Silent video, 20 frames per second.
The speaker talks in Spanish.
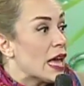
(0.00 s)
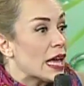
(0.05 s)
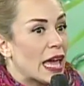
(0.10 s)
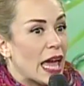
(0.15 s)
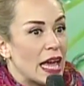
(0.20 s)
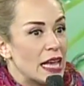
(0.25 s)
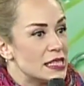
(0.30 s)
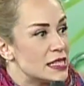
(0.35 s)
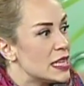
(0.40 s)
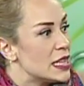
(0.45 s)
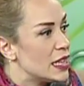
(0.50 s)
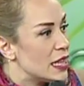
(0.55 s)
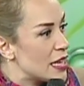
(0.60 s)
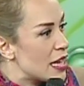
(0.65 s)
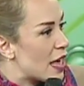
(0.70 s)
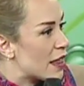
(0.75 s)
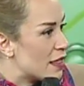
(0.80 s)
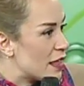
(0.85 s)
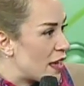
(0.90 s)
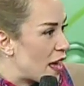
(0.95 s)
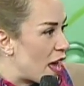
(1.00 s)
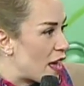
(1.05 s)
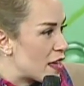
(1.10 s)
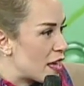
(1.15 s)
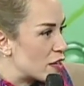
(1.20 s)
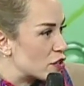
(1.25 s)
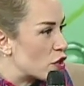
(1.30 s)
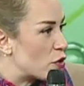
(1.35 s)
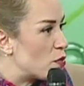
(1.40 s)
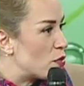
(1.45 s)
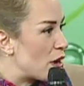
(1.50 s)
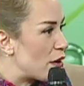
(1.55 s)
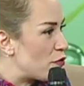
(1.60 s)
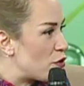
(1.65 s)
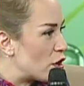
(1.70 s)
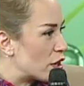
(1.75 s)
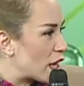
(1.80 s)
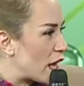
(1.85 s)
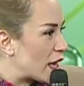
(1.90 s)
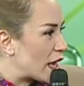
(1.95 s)
que es el día a día y es como una
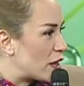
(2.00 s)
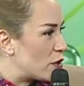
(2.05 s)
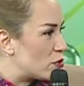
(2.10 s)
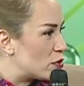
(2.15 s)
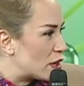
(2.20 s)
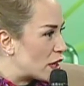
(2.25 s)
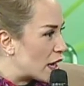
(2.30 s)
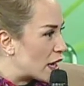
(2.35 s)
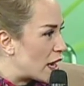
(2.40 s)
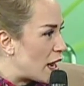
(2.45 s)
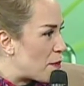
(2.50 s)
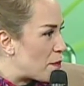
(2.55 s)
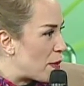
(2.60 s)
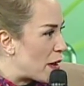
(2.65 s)
flor que hay que nutrirla,